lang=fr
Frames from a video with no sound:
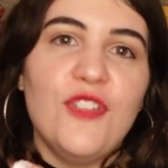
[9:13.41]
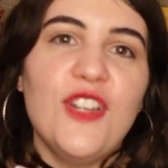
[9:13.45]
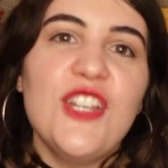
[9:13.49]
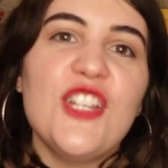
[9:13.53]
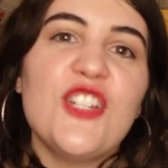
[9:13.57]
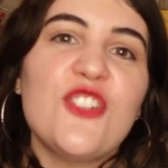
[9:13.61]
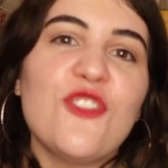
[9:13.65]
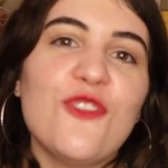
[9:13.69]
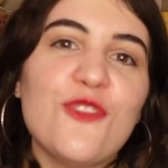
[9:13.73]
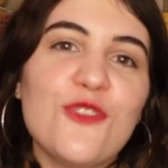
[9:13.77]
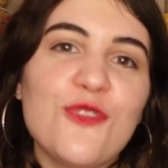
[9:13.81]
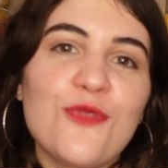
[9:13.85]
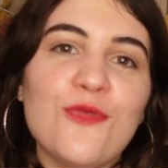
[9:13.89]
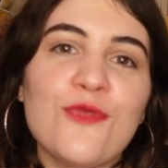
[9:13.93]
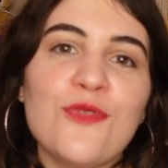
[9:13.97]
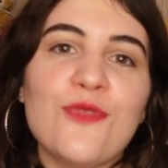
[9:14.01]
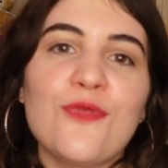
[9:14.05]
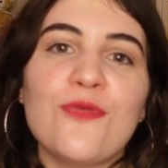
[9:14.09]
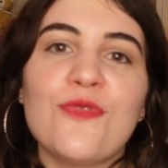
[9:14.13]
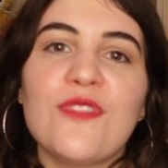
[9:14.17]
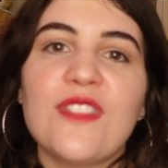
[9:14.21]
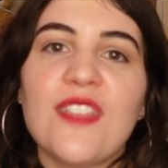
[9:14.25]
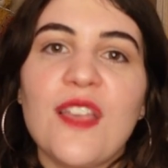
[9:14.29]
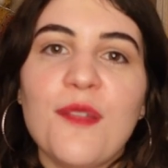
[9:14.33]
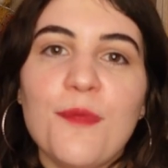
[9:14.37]
les chansons
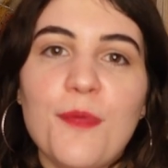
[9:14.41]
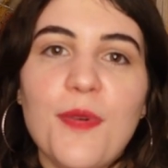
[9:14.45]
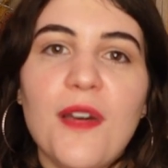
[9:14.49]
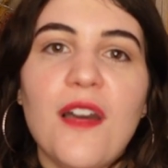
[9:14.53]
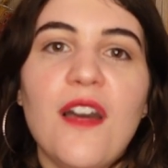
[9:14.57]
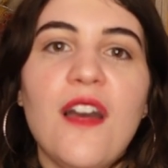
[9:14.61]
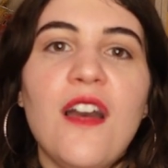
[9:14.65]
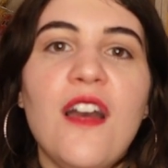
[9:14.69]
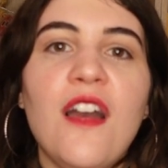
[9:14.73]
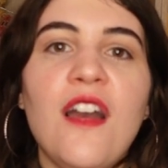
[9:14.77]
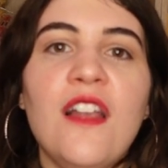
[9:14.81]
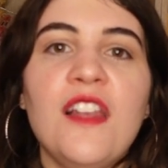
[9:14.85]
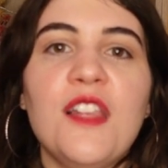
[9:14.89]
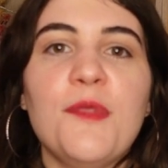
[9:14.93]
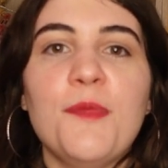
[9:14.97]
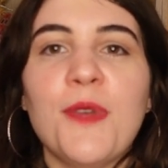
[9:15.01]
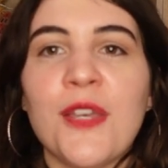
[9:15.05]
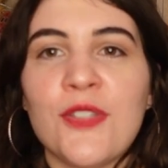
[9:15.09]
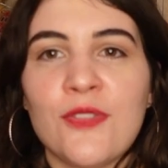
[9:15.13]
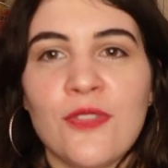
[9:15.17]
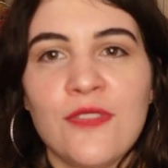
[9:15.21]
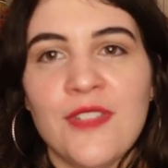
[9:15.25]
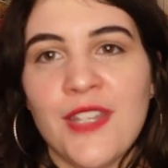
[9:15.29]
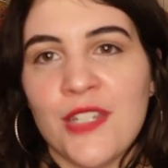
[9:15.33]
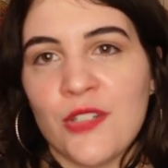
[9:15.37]
sont sympas, les
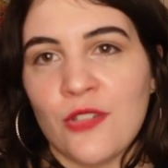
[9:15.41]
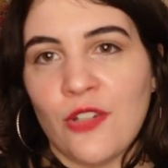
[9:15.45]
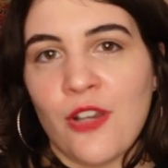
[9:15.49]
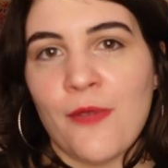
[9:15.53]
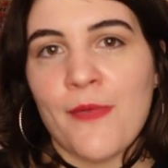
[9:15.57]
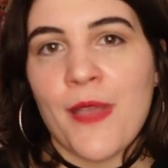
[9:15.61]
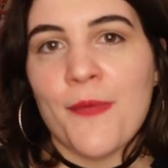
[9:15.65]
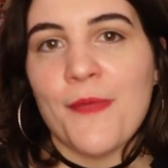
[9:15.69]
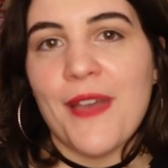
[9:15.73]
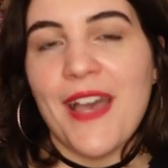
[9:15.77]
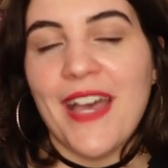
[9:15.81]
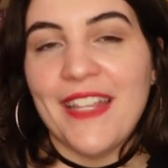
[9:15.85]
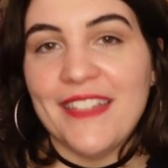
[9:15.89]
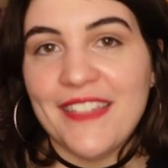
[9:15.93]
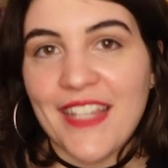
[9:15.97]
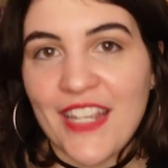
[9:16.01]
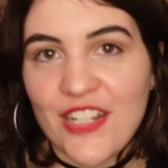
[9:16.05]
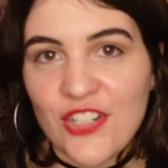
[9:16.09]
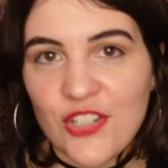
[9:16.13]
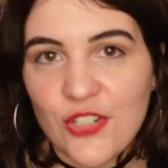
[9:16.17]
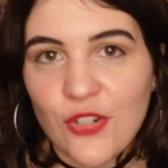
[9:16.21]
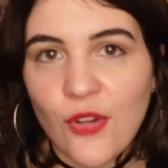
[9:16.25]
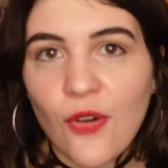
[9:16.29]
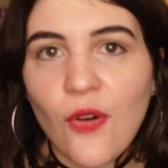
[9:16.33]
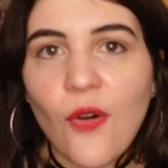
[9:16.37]
personnages quand même
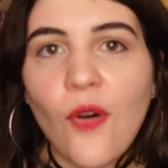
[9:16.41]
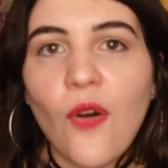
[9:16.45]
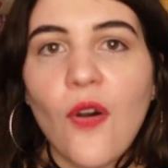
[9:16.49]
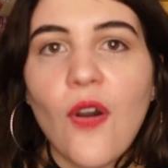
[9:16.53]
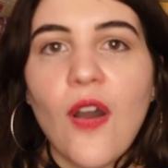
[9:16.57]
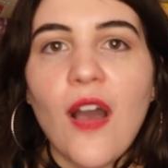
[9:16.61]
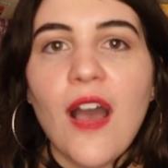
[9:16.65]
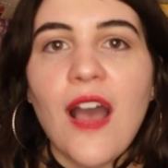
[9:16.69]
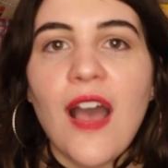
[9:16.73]
attachants,